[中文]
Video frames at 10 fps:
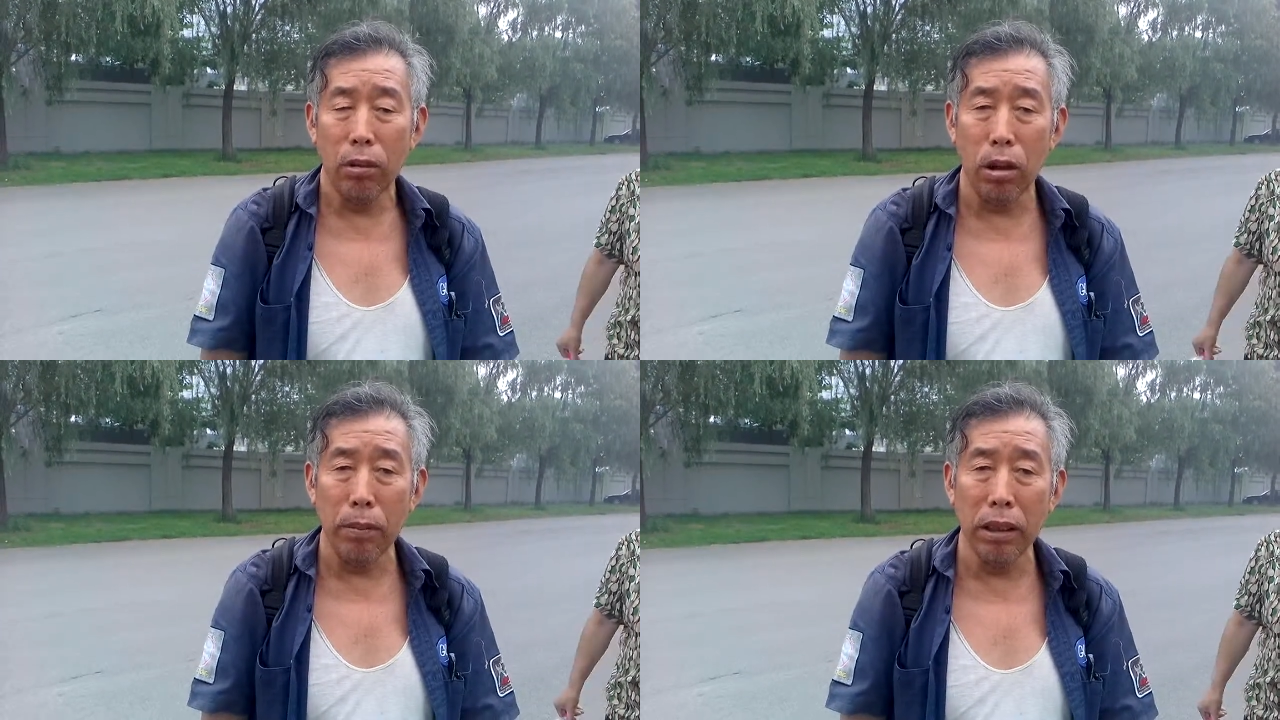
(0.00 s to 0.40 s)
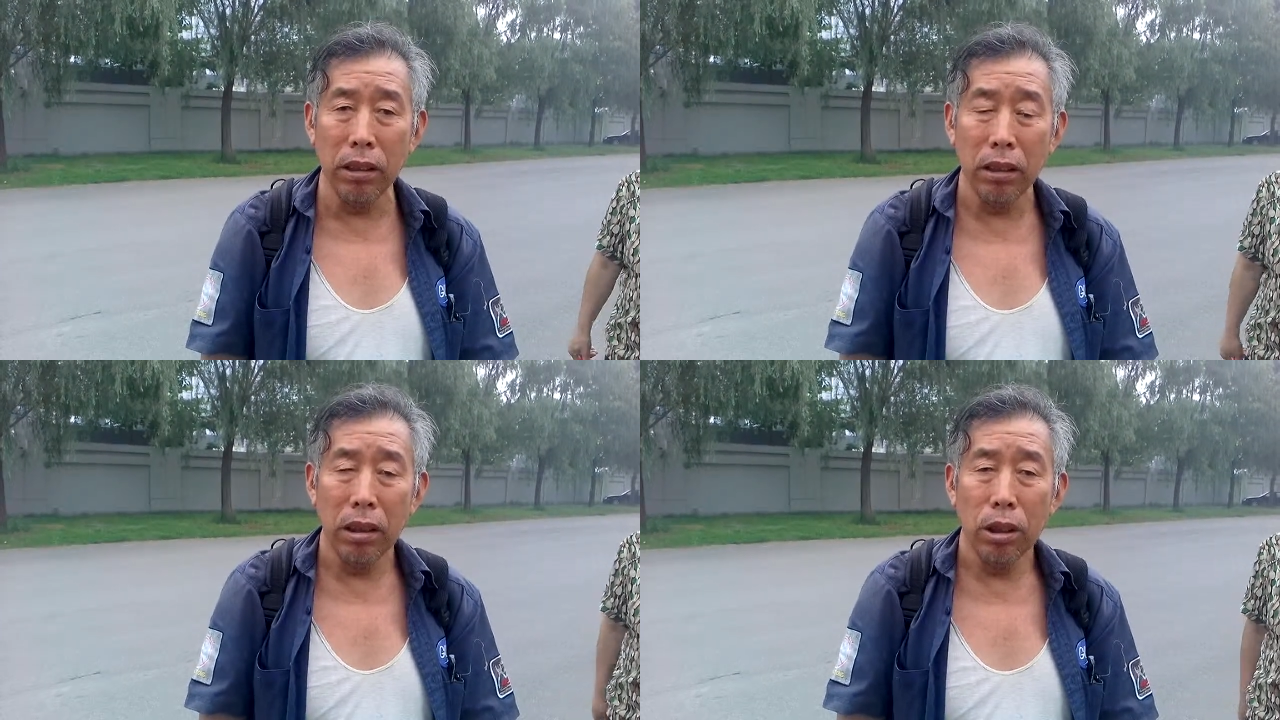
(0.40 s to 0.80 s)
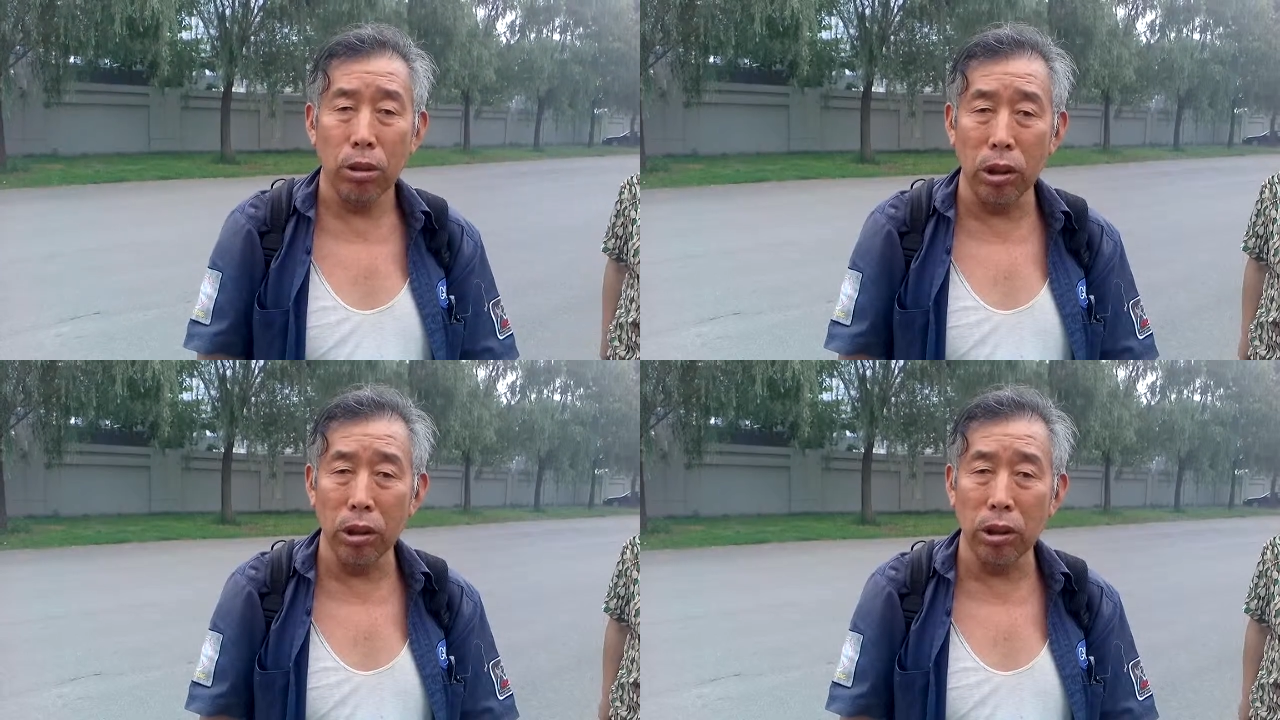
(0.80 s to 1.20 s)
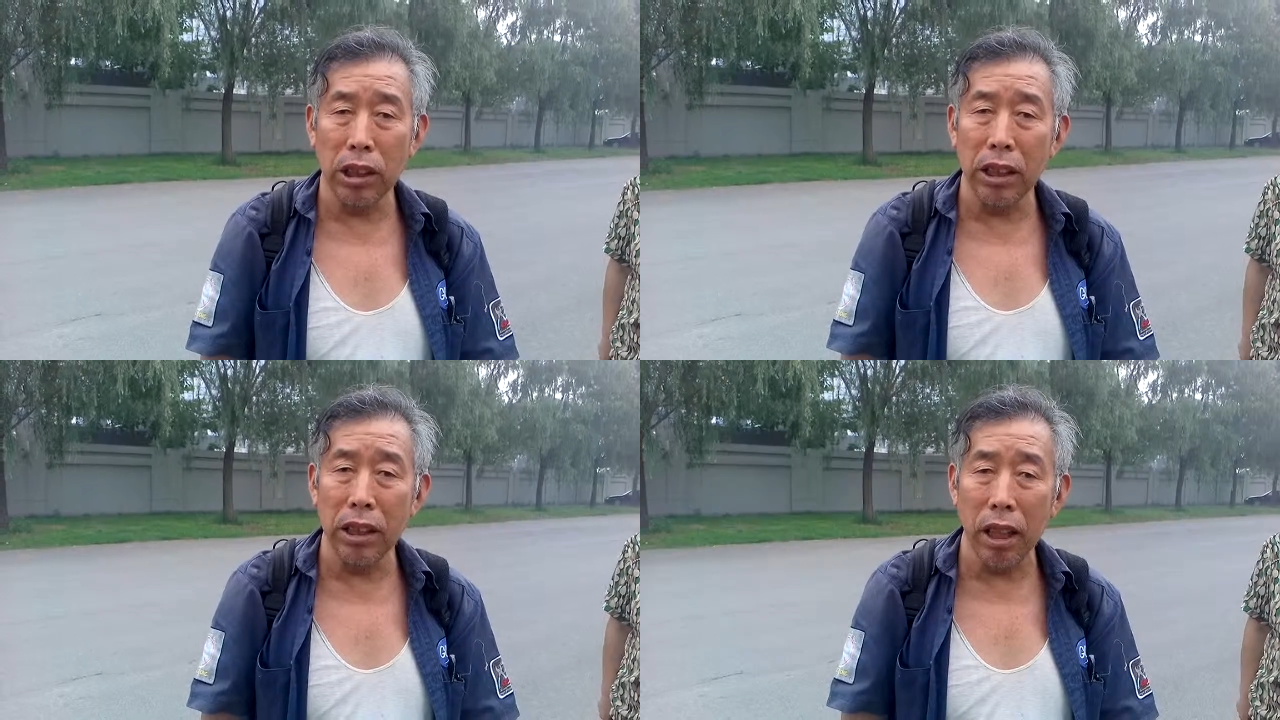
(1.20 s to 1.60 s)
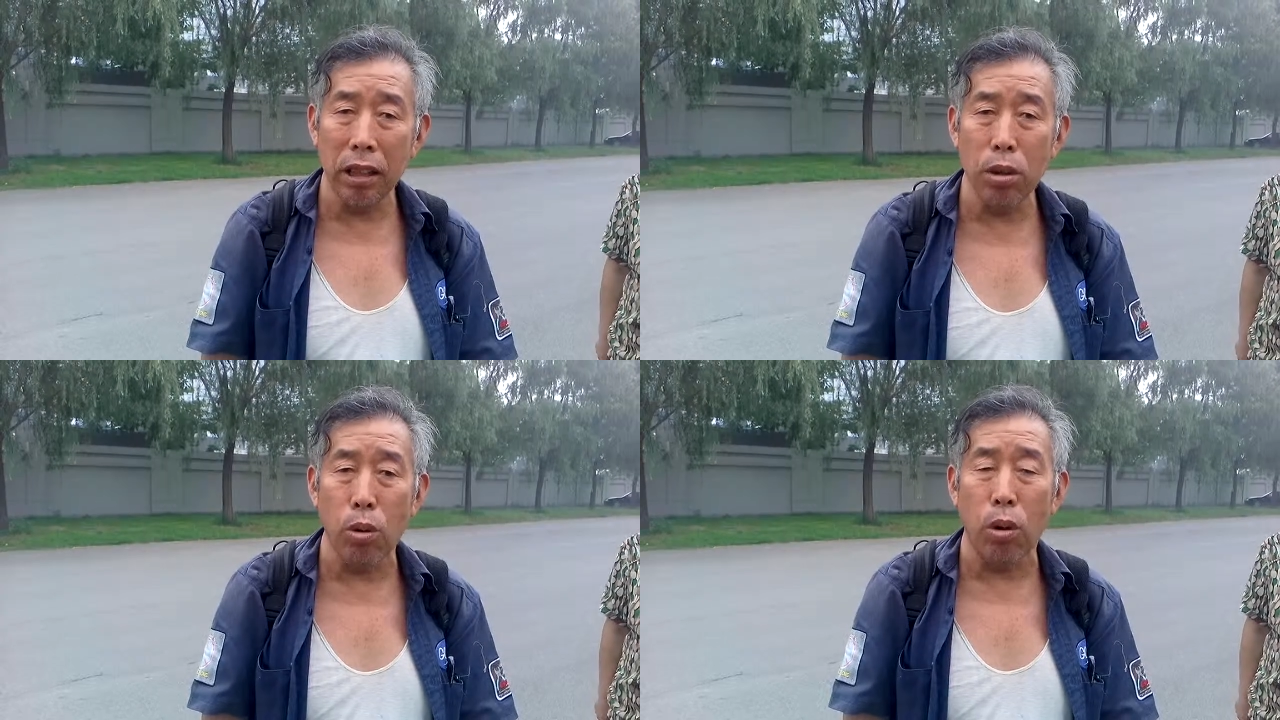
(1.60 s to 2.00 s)
我们所有今
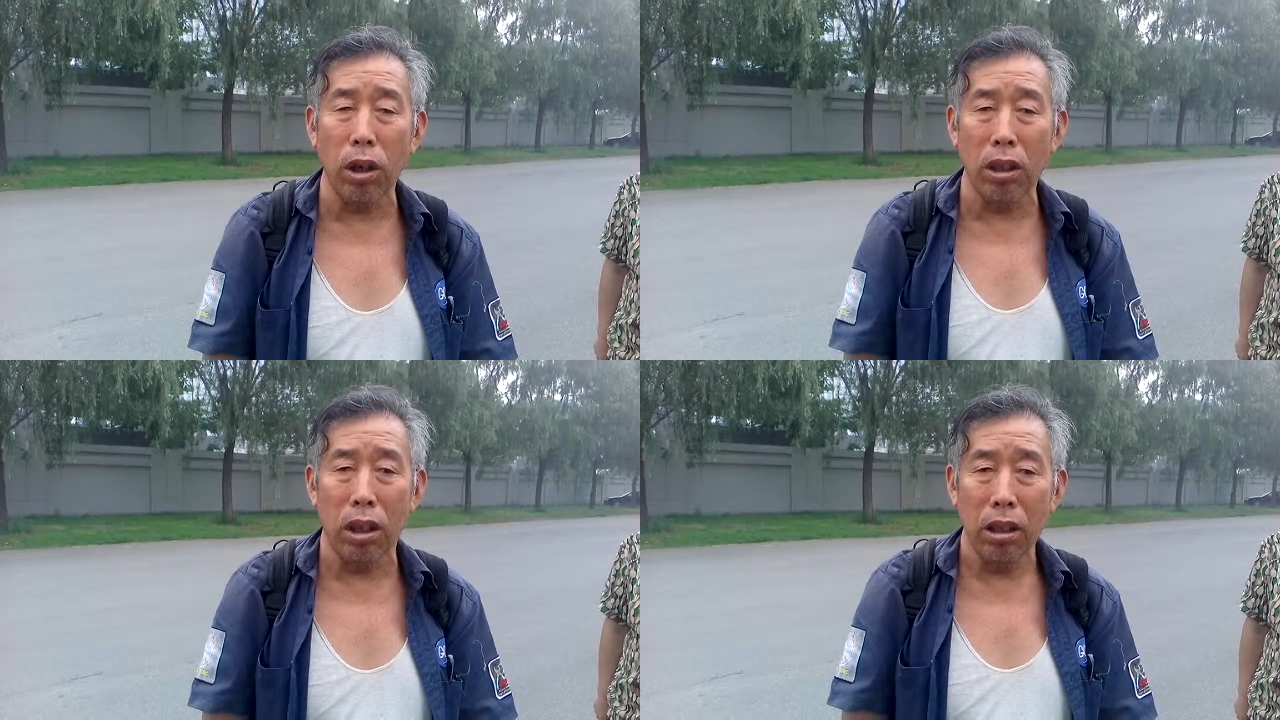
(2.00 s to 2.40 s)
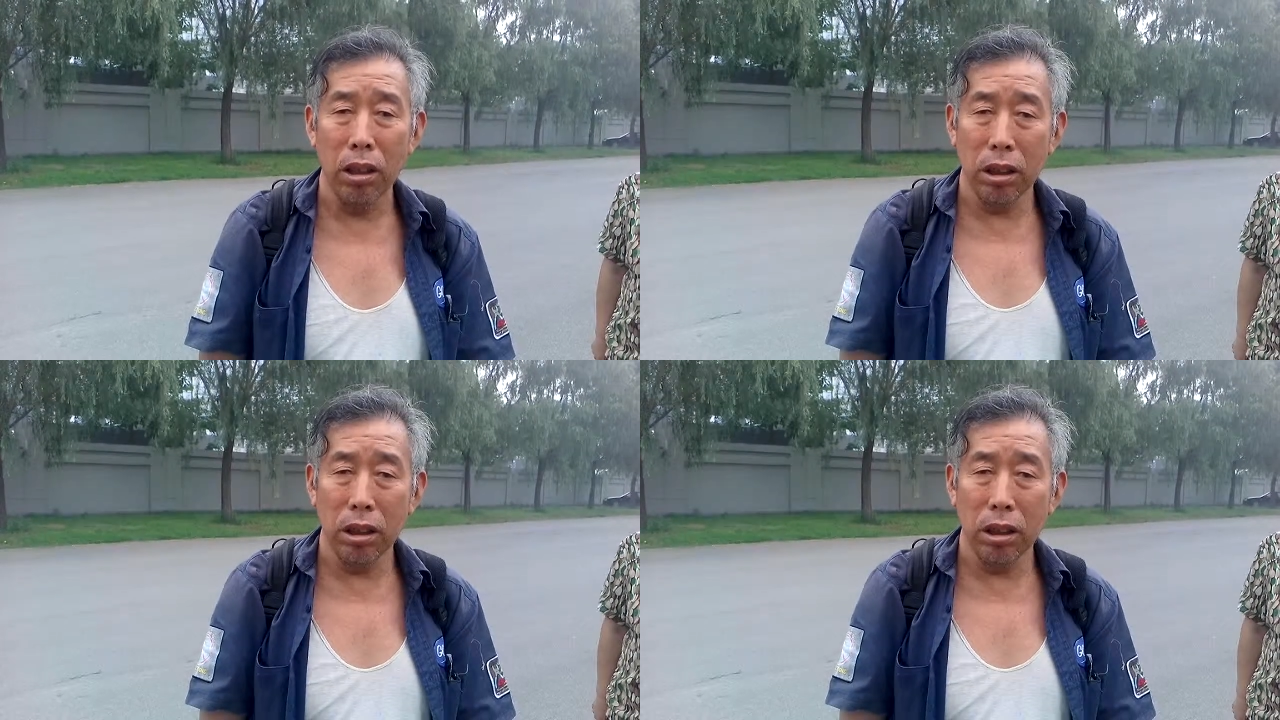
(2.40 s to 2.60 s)
天能活着，